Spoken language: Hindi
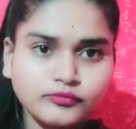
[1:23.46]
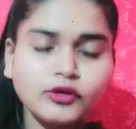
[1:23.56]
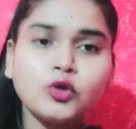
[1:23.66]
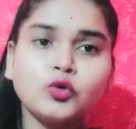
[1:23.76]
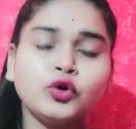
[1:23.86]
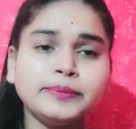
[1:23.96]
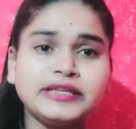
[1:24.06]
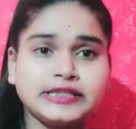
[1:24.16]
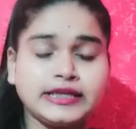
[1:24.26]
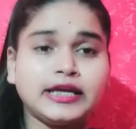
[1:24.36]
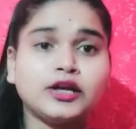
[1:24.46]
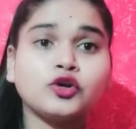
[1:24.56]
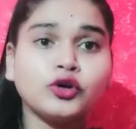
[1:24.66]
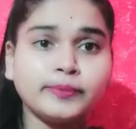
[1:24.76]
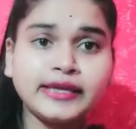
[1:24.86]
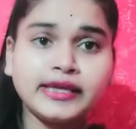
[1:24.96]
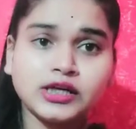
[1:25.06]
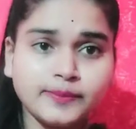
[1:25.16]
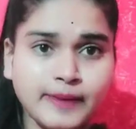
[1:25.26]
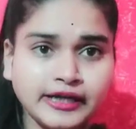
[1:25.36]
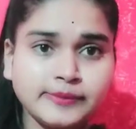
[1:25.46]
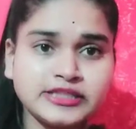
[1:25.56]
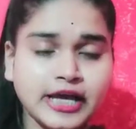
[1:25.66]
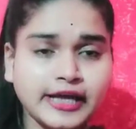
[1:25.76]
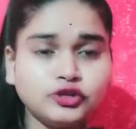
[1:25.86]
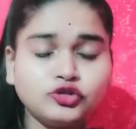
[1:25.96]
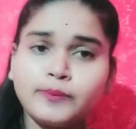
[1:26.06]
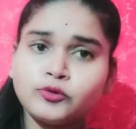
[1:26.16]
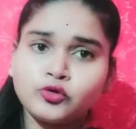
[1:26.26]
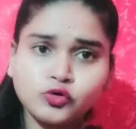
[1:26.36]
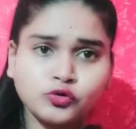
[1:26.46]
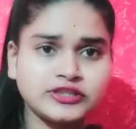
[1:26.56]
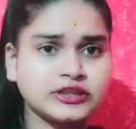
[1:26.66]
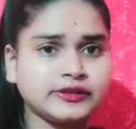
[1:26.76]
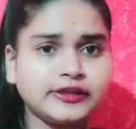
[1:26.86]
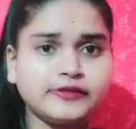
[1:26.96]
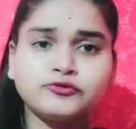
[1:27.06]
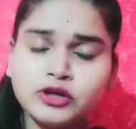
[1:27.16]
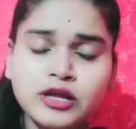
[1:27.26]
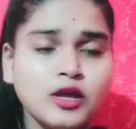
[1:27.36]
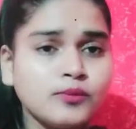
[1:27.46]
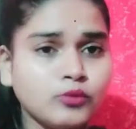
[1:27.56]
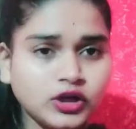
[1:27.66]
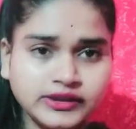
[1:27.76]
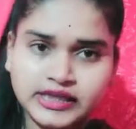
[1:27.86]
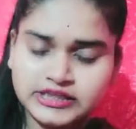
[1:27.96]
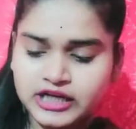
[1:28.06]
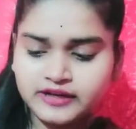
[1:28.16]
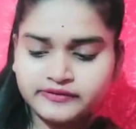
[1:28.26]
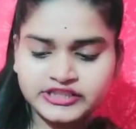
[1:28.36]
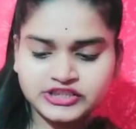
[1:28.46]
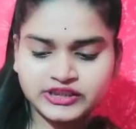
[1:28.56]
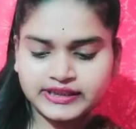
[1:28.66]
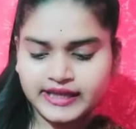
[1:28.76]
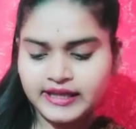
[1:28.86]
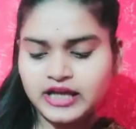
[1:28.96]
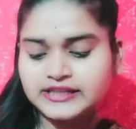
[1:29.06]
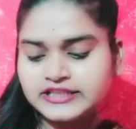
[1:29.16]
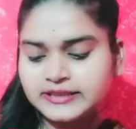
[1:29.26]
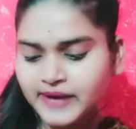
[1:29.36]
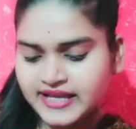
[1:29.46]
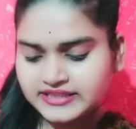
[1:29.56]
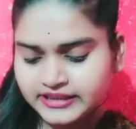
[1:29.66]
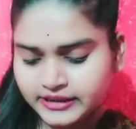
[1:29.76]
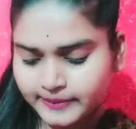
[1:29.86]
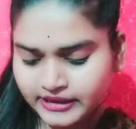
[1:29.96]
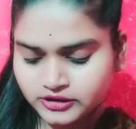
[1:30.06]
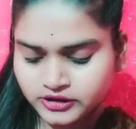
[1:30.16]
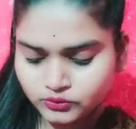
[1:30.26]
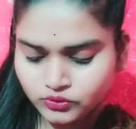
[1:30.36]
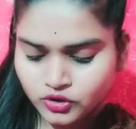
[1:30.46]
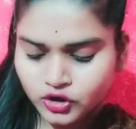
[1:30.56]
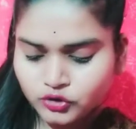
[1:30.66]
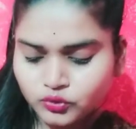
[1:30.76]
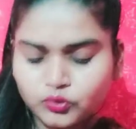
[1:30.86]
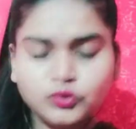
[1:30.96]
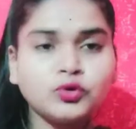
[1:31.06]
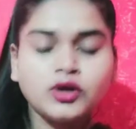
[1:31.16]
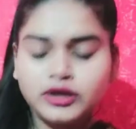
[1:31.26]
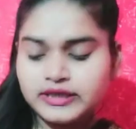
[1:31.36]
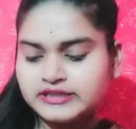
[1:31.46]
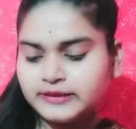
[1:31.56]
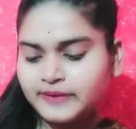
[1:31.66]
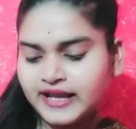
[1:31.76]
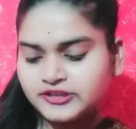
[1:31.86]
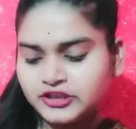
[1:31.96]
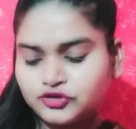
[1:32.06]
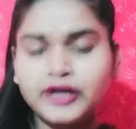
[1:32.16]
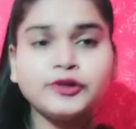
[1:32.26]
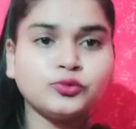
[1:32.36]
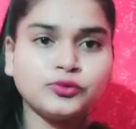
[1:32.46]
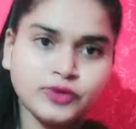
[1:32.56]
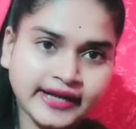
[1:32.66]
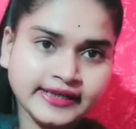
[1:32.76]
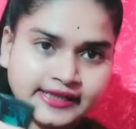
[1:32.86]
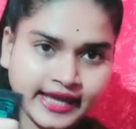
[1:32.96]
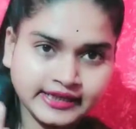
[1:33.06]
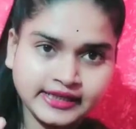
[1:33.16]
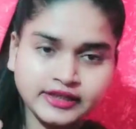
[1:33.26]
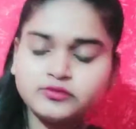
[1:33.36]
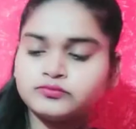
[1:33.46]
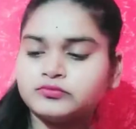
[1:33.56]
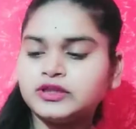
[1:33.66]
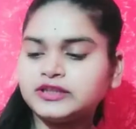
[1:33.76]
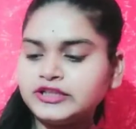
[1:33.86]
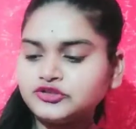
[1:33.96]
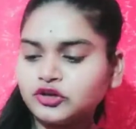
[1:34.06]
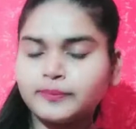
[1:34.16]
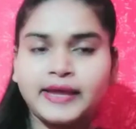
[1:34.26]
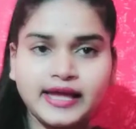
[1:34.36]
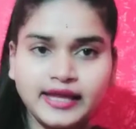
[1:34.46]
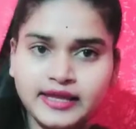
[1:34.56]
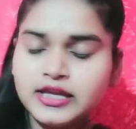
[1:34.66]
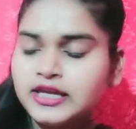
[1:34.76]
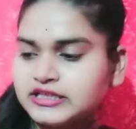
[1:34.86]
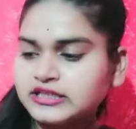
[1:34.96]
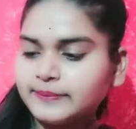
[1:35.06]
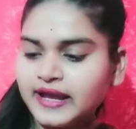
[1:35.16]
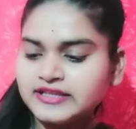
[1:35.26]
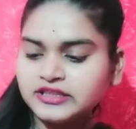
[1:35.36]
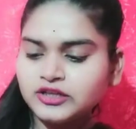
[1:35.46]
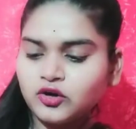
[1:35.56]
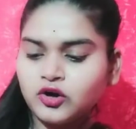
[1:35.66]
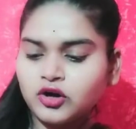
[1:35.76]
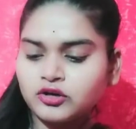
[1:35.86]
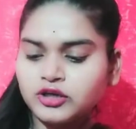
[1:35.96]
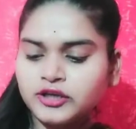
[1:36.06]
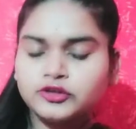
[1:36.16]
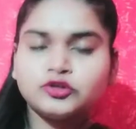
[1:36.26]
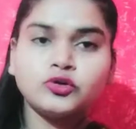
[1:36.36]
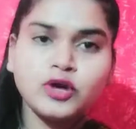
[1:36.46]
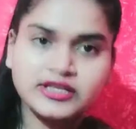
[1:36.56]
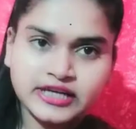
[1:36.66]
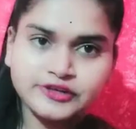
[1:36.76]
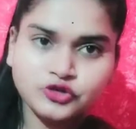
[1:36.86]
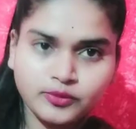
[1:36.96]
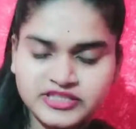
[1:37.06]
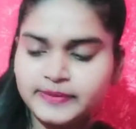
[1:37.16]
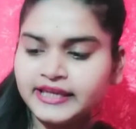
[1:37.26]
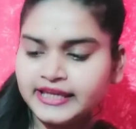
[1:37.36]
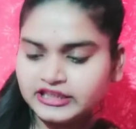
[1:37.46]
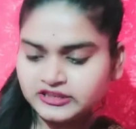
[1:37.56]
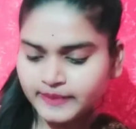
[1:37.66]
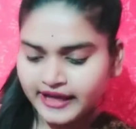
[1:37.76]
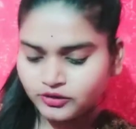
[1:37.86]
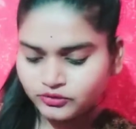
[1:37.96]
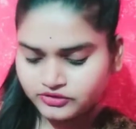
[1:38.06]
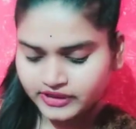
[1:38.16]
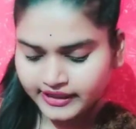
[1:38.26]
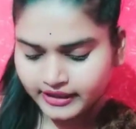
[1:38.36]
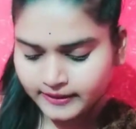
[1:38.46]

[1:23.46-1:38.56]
कोई भी चीज कोई भी पार्टी में जा रहे हैं तो आप लोगों को इस ये फुल बहुत ही अच्छा कवरेज देता है अगर इसकी प्राइसिंग की बात करूं तो इसकी प्राइसिंग जो है टू नाइन्टी नाइन है तीन सौ रुपया है इसका प्राइसिंग और दो हजार चौबीस में एक्सपायर हो जाएगा